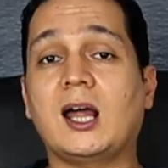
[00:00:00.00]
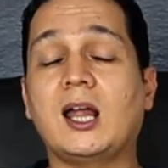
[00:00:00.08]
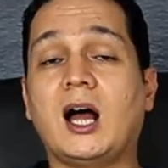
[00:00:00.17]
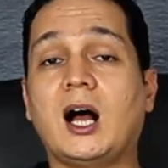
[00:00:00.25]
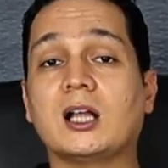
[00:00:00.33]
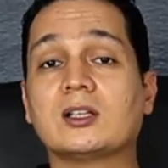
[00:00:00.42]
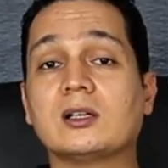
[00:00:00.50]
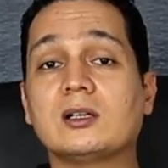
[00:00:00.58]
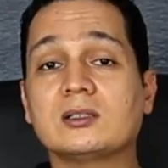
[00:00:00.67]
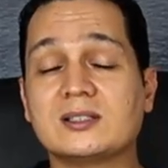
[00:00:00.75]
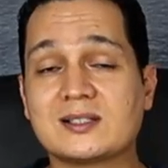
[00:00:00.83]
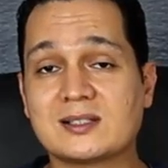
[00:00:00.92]
على
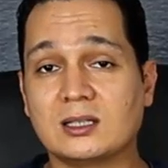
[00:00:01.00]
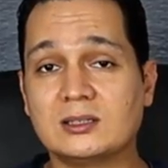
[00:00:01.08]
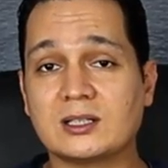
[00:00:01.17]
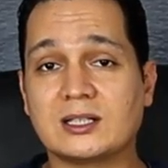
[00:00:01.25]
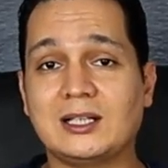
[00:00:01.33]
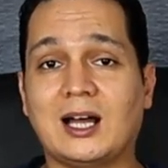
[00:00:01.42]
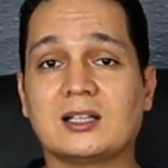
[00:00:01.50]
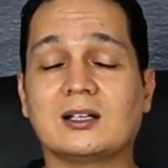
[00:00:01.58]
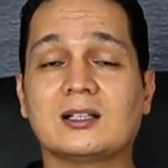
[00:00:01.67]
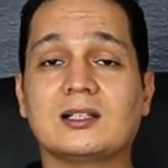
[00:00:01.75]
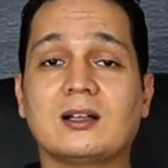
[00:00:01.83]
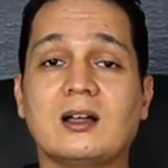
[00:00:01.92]
عضلات الصدر
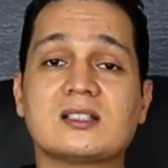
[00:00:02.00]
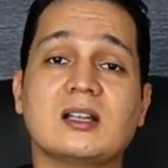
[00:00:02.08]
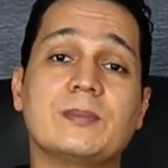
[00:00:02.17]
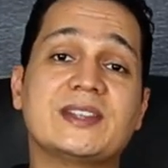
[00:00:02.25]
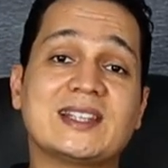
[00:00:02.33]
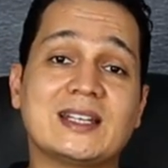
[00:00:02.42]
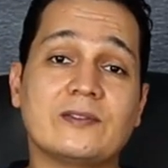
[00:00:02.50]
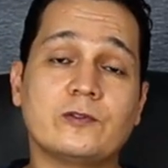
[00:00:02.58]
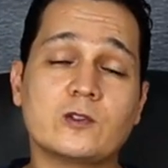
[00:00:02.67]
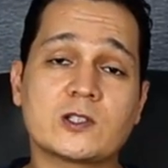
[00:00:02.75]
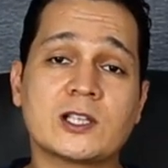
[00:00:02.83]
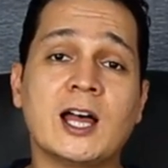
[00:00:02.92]
العضلات الخاصه
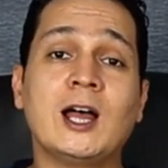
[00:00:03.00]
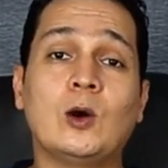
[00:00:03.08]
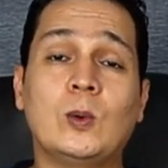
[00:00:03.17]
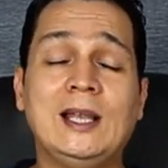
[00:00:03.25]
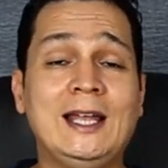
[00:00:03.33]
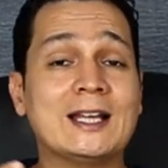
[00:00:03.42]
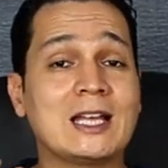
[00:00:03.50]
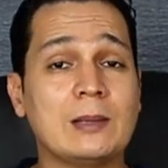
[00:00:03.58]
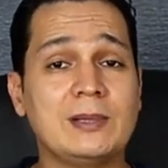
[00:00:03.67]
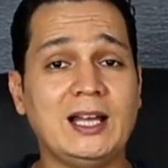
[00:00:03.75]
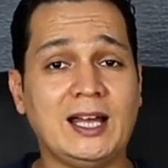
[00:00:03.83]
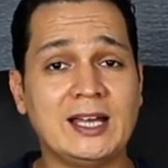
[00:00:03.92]
بالتنفس
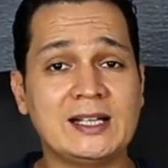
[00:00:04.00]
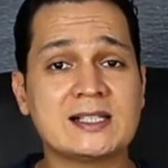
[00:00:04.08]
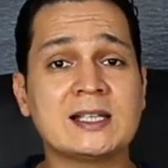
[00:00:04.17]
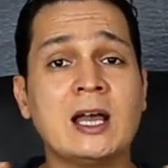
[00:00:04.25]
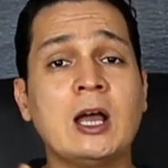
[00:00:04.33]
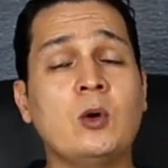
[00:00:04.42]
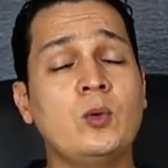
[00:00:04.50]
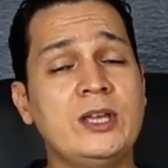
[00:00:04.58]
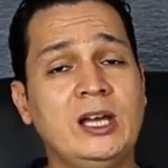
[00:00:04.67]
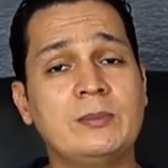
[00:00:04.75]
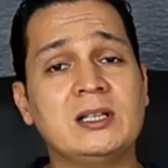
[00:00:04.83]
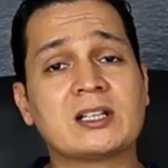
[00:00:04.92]
والحجاب الحاجز
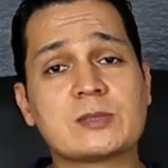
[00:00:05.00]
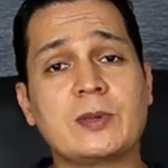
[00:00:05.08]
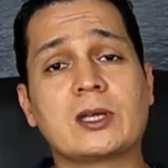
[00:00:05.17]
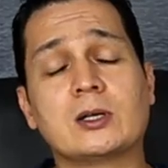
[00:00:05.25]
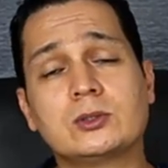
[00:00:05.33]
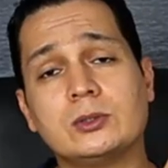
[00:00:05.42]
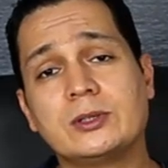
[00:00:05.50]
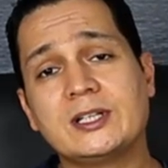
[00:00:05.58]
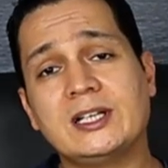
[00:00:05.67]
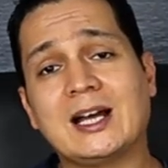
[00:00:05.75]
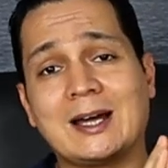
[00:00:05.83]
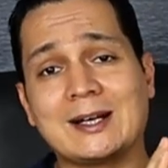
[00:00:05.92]
ويعمل
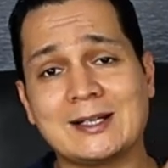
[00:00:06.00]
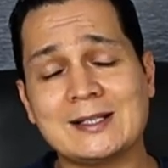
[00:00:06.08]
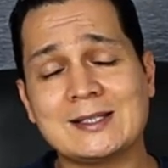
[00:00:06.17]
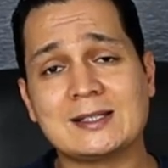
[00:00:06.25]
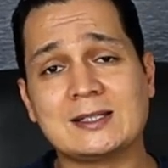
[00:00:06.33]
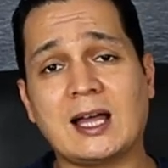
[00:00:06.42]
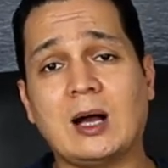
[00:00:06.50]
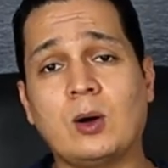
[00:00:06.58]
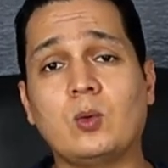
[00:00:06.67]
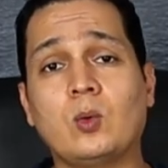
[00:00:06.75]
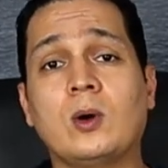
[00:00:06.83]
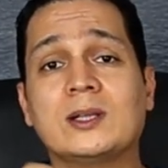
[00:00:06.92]
ريسبيراتوري الريست
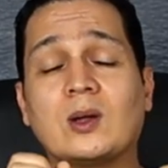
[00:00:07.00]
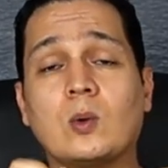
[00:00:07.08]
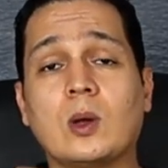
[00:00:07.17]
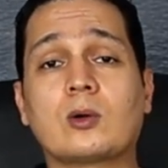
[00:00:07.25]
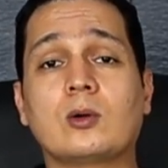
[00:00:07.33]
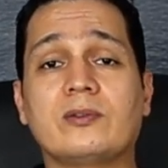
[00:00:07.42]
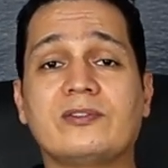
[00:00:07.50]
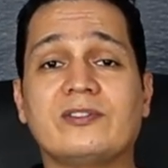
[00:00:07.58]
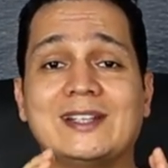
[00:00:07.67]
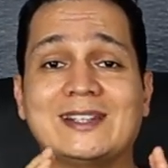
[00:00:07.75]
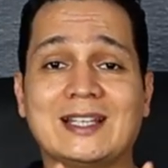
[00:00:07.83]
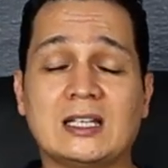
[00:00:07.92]
او توقف
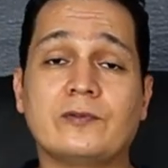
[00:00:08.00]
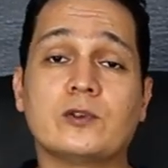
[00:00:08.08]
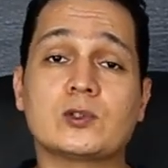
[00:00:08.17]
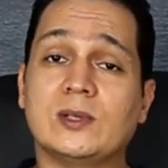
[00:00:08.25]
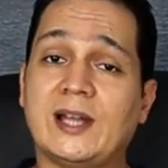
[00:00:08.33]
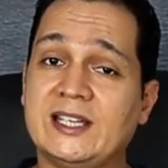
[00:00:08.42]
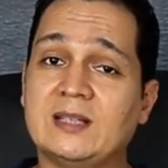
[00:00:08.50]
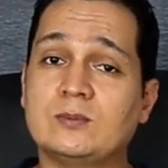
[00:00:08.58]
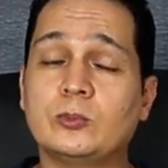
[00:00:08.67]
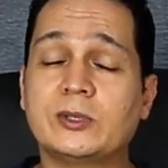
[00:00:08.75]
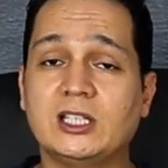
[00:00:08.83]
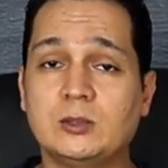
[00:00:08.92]
للتنفس والعيان
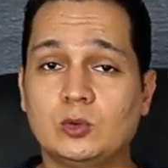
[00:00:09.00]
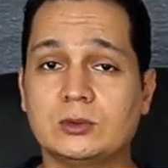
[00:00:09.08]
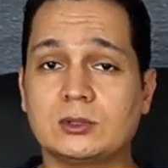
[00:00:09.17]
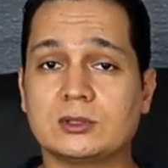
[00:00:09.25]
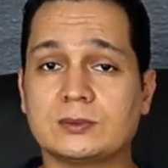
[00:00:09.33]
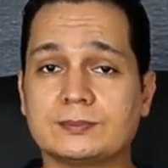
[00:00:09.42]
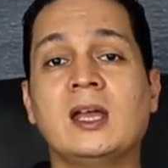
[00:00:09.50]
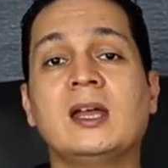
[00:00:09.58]
ممكن يموت